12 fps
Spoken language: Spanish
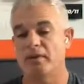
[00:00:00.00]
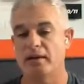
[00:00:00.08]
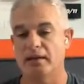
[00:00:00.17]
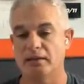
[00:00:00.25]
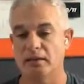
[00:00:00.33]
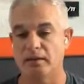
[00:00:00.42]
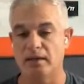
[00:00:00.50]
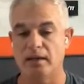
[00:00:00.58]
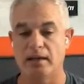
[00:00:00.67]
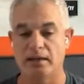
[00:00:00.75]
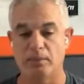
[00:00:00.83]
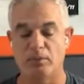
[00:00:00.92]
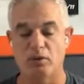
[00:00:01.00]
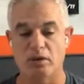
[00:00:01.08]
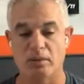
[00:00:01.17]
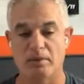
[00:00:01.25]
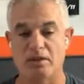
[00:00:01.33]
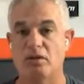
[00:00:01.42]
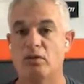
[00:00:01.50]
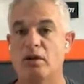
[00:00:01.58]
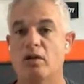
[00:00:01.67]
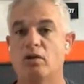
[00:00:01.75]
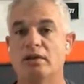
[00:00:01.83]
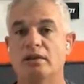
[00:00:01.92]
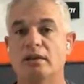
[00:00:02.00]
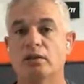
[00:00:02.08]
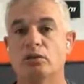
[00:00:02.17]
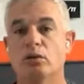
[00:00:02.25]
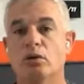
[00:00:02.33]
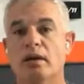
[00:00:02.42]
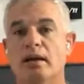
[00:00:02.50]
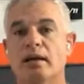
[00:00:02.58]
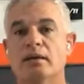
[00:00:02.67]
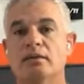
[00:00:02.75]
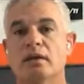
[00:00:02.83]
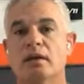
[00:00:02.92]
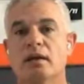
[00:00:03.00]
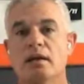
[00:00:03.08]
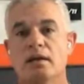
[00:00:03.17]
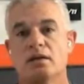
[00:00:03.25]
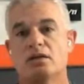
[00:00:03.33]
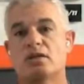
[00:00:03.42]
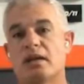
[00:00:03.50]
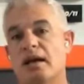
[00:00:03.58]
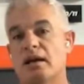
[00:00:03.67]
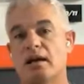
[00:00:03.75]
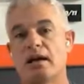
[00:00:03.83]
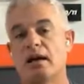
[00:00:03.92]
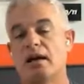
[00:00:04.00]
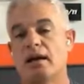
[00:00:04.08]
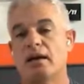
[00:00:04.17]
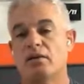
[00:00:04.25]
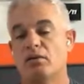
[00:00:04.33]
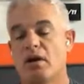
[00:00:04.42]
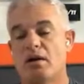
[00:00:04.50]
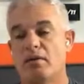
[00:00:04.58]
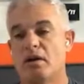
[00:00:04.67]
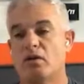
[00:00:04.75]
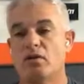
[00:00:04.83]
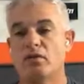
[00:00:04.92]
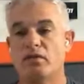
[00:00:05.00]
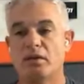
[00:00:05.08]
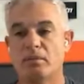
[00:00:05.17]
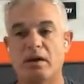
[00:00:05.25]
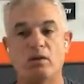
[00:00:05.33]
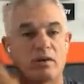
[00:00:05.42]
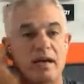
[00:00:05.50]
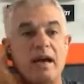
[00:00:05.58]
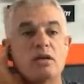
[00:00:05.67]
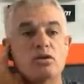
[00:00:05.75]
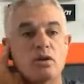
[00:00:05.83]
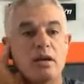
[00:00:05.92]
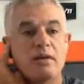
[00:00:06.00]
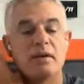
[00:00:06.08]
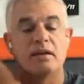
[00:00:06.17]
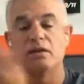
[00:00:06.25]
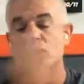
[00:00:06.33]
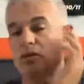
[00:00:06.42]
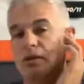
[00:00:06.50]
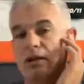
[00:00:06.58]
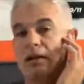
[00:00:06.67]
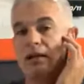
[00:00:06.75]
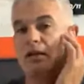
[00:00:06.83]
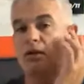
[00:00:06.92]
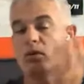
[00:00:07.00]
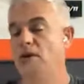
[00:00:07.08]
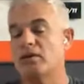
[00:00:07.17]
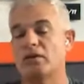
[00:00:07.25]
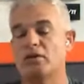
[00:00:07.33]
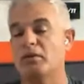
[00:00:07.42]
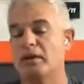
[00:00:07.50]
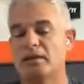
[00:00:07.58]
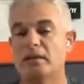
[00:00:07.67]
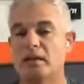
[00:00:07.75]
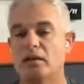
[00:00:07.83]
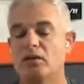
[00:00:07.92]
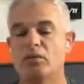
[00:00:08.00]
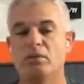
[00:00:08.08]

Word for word: Pedregatín, que es el equipo que me llevó la logística a todos los Dakar, ya nos habían confirmado que a ellos habían dicho que los cuatro no iban a estar en